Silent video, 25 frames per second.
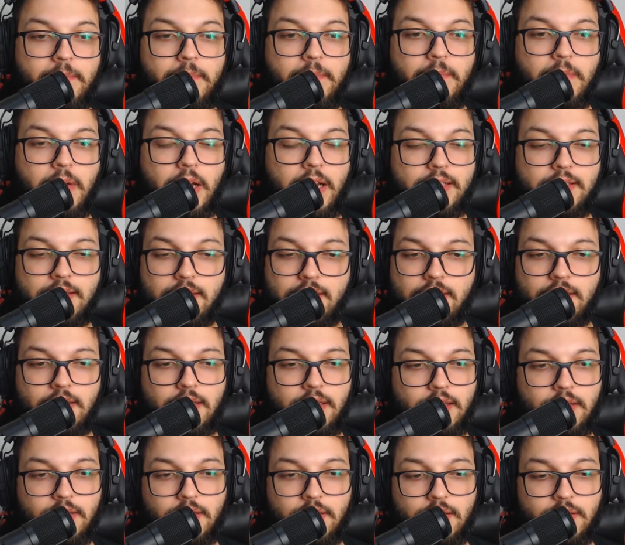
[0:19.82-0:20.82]
mas
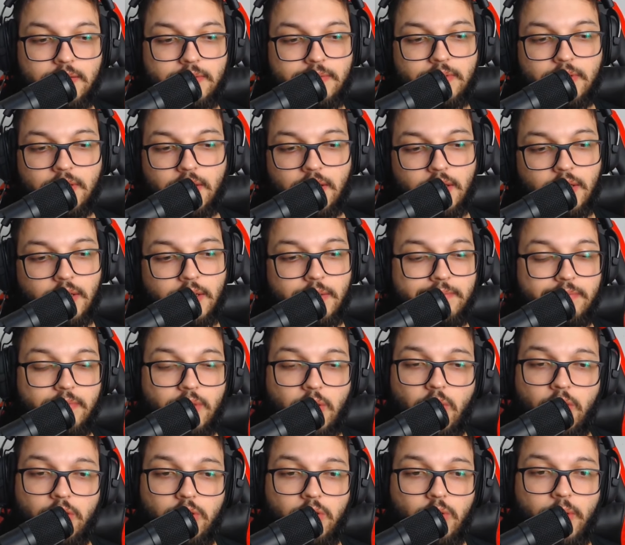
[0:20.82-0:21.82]
assim,
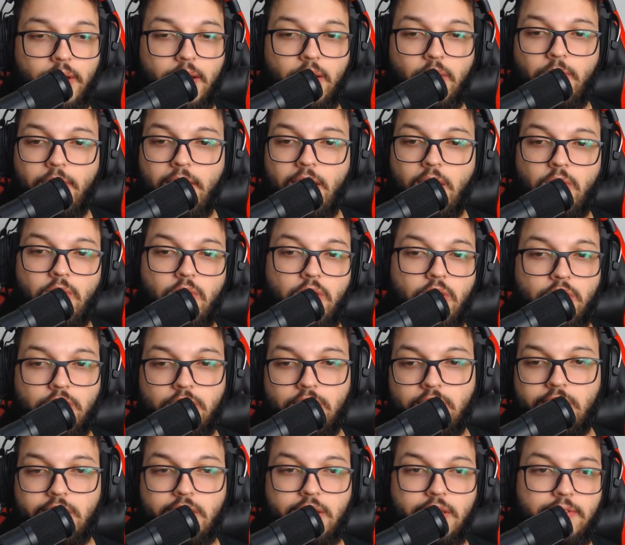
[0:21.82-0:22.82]
quando não é um é
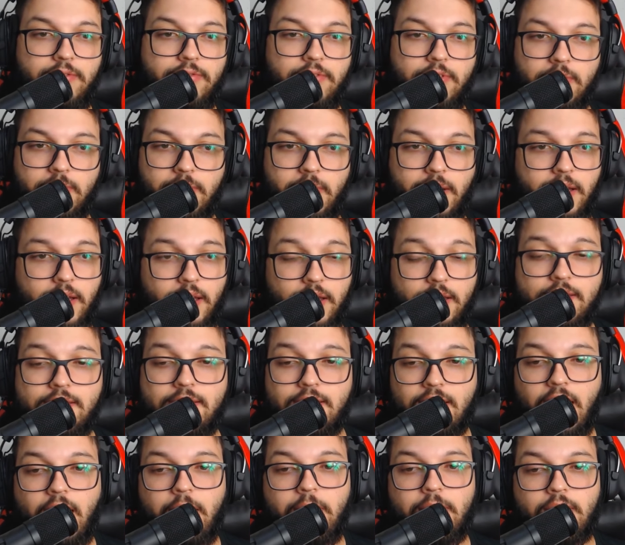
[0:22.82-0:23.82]
outro, e, enfim, mas a gente
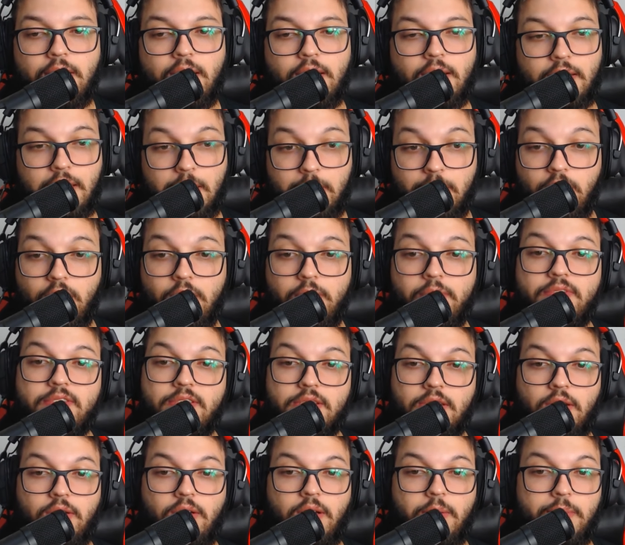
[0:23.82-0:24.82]
sabe que, na minha
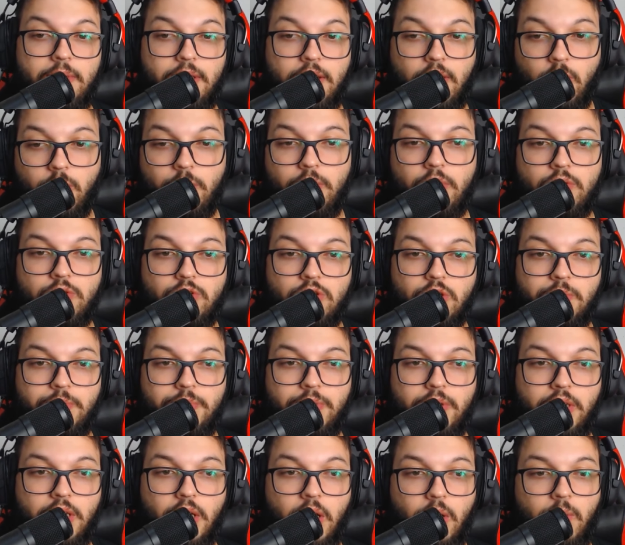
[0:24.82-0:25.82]
visão, na minha humilde
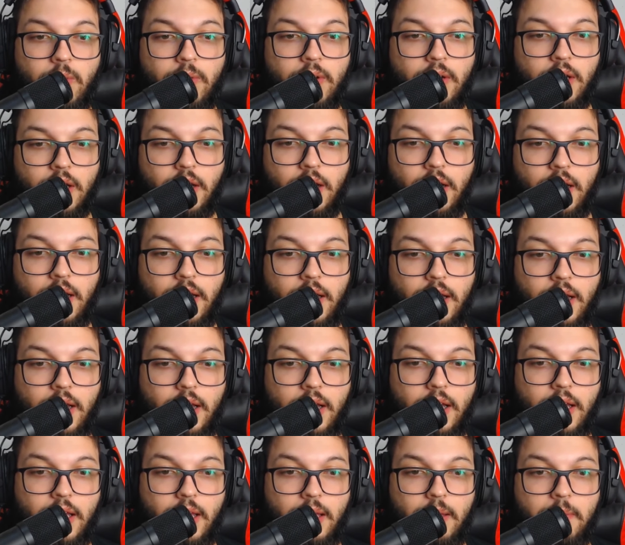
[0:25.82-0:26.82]
opinião,
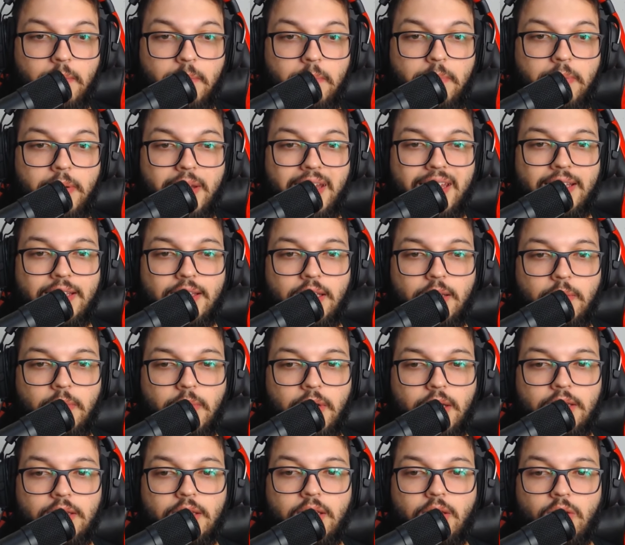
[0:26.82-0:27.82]
uh, Brenda e
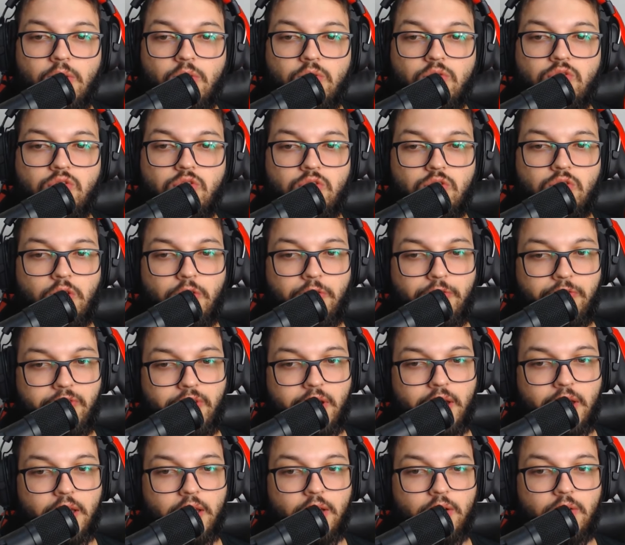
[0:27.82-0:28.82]
Matheus
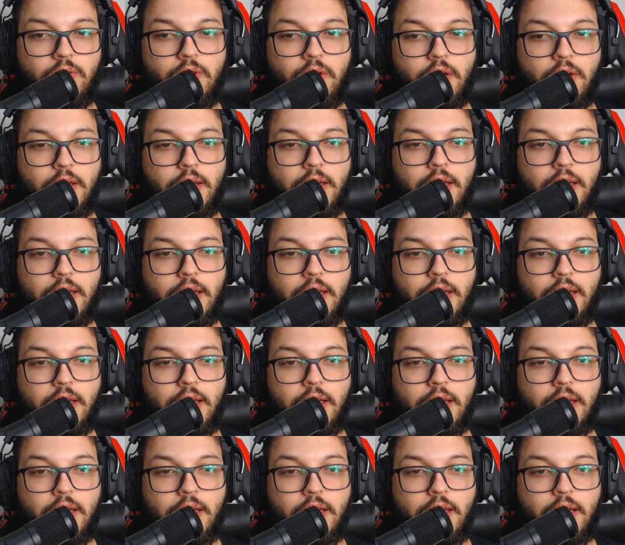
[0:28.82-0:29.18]
sofreram